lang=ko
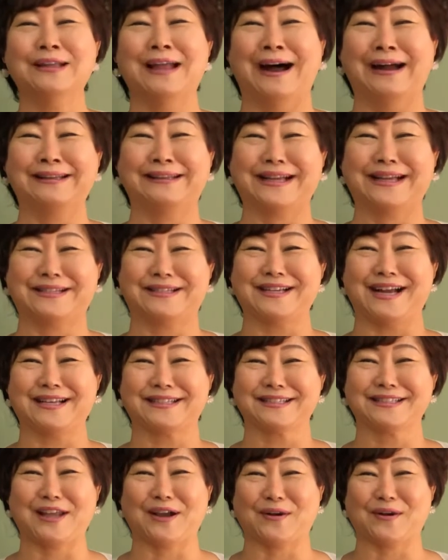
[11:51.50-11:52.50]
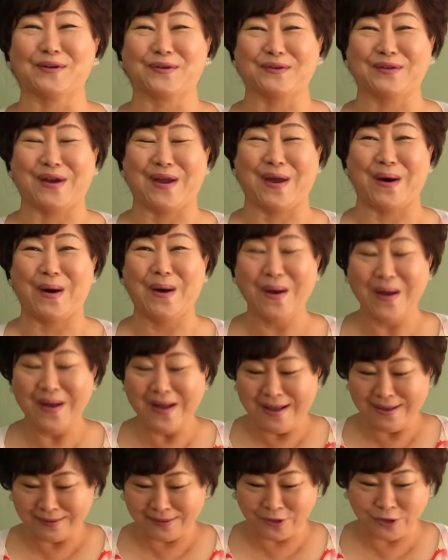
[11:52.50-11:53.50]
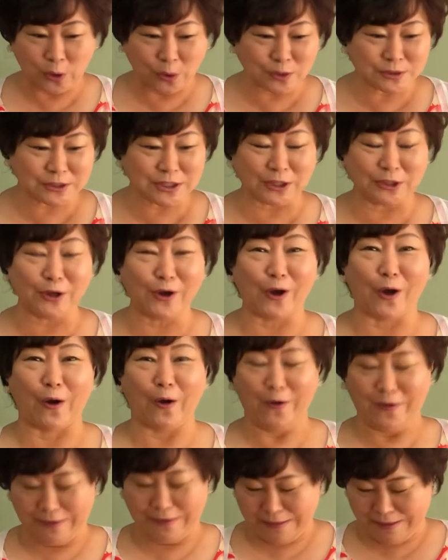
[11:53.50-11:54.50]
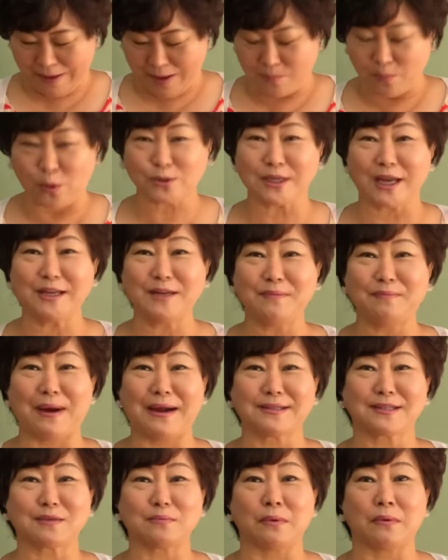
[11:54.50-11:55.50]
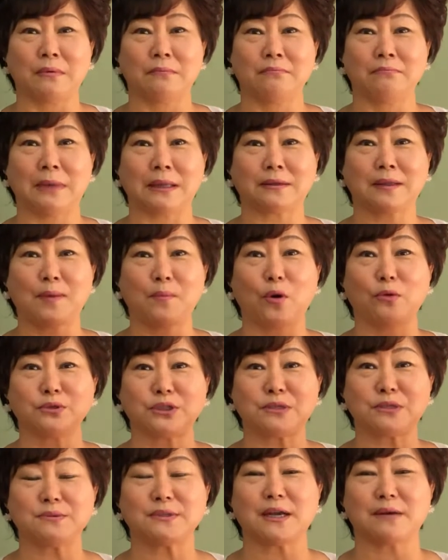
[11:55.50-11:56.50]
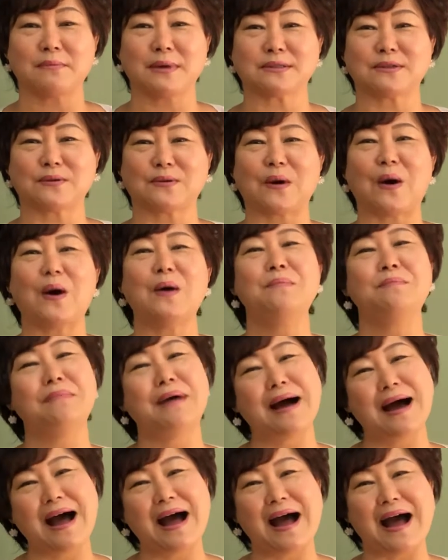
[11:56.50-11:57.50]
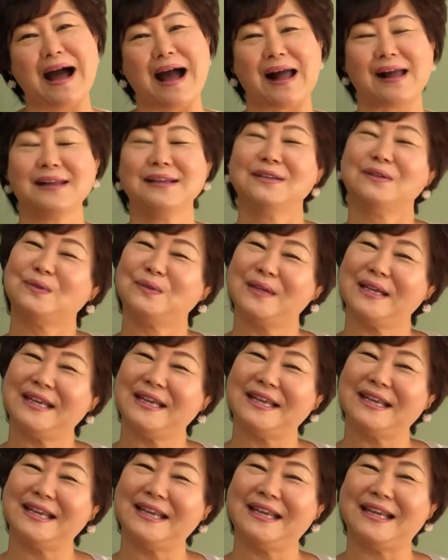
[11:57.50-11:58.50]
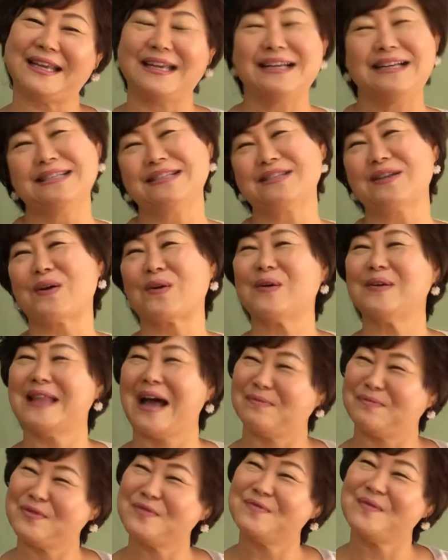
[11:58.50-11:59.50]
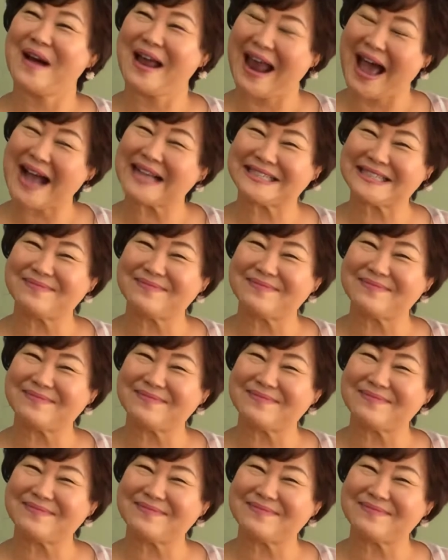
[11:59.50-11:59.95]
나한테 짜증 내고 그래요. 근데 어제너 목사님 말씀 마태복음 12장 말씀 엄마 우리 서로 나쁜 말 하지